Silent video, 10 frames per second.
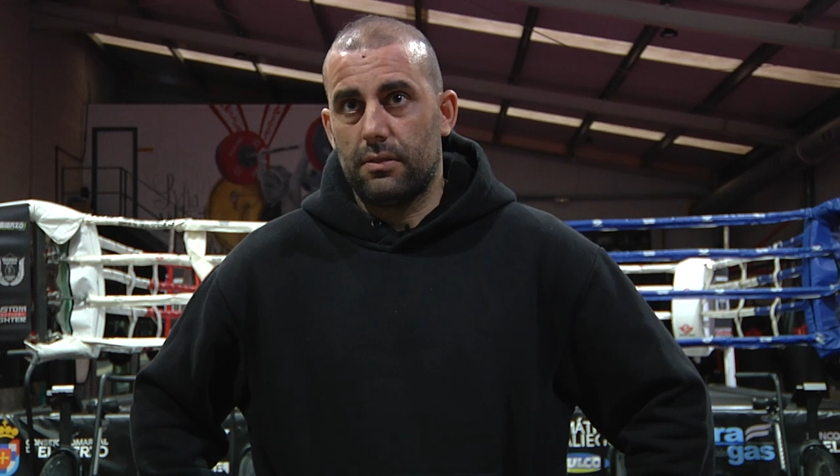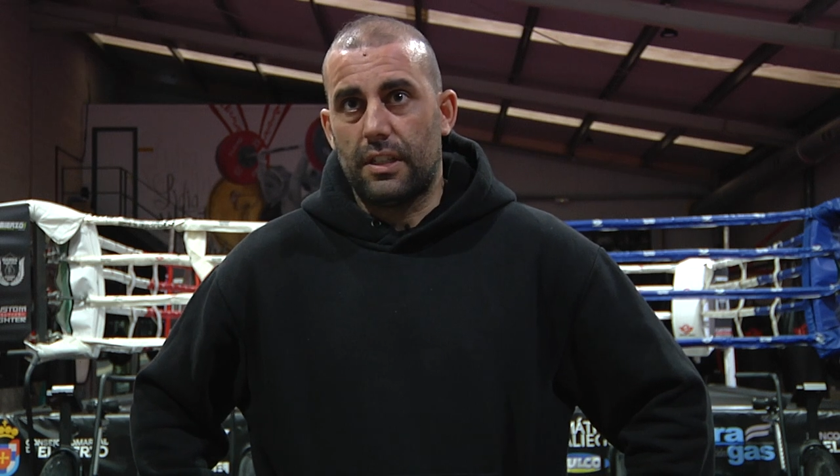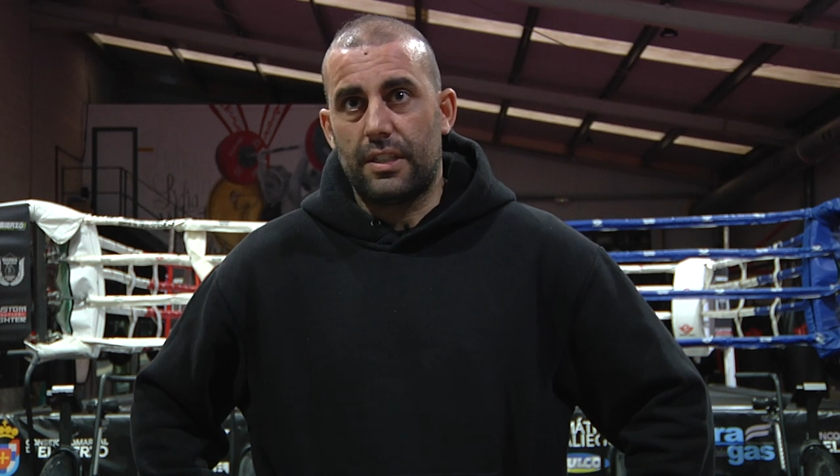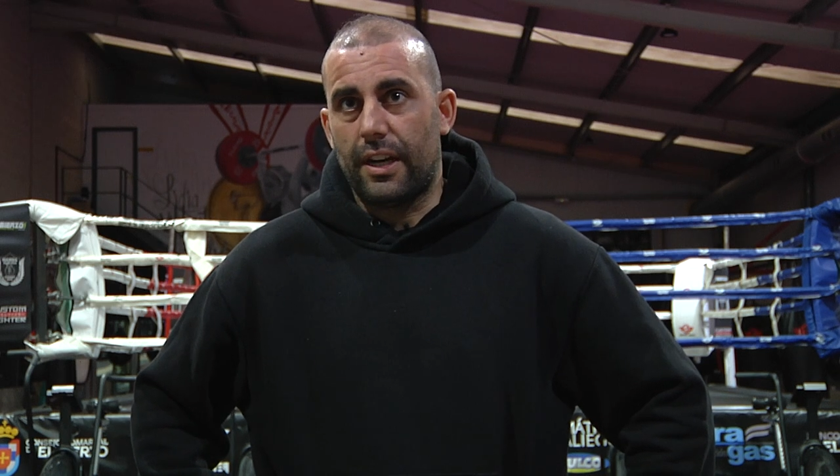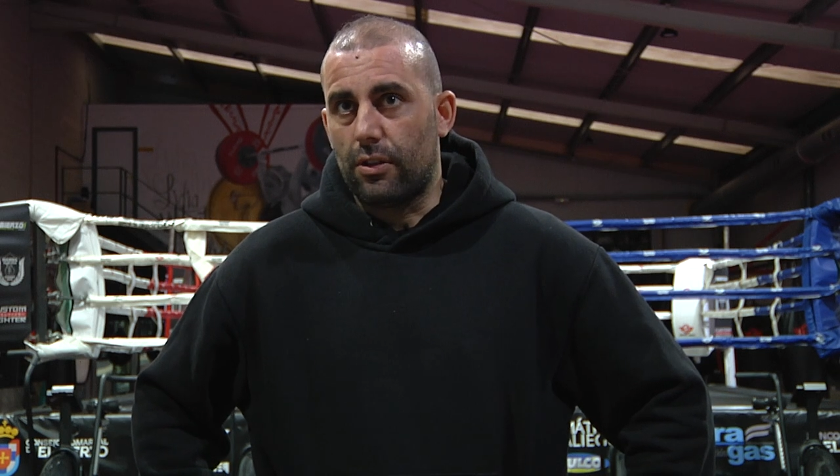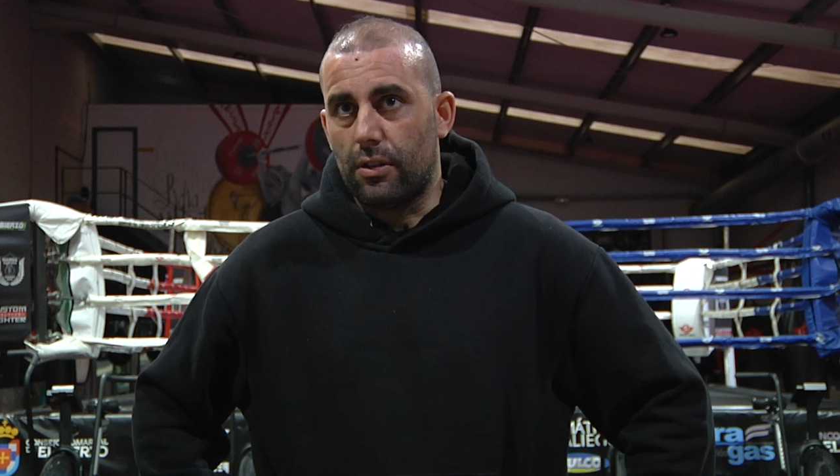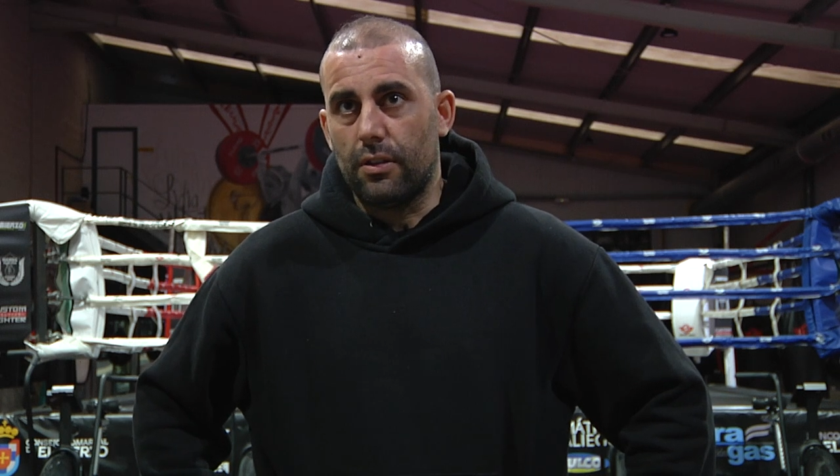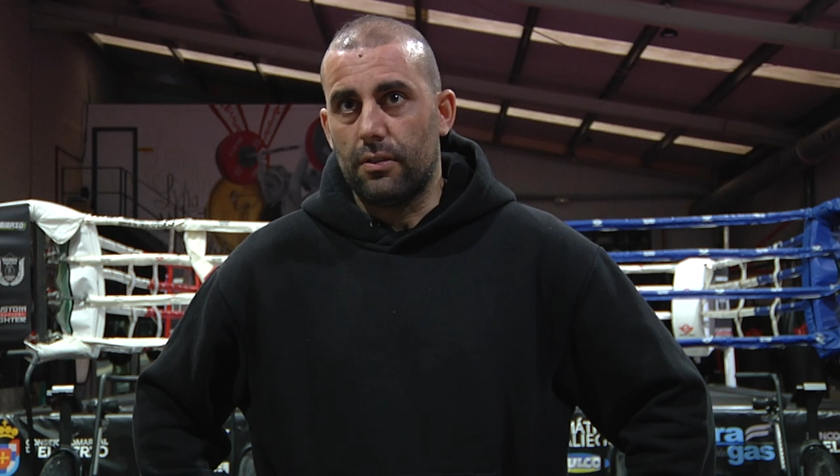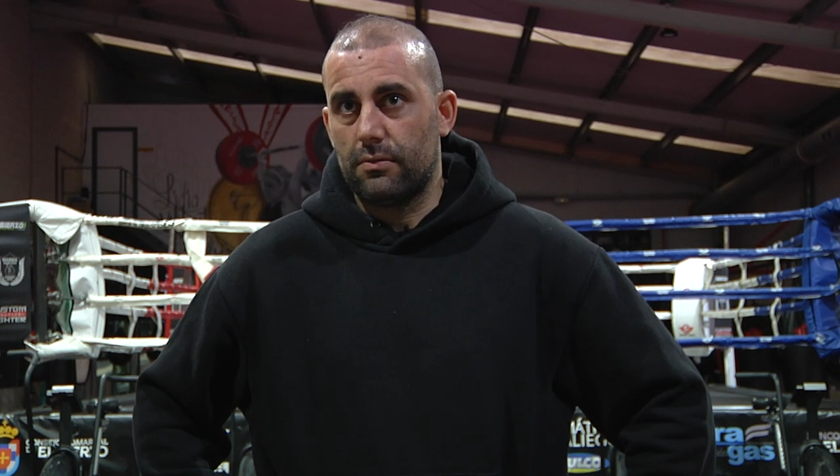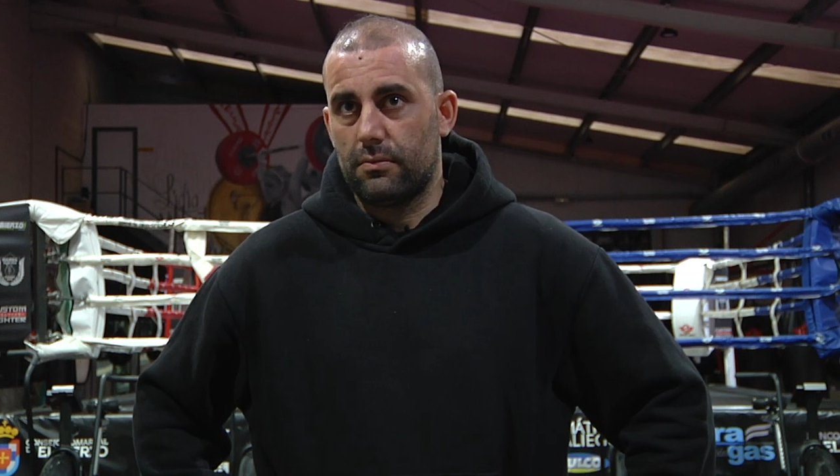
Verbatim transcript: En serio, tío.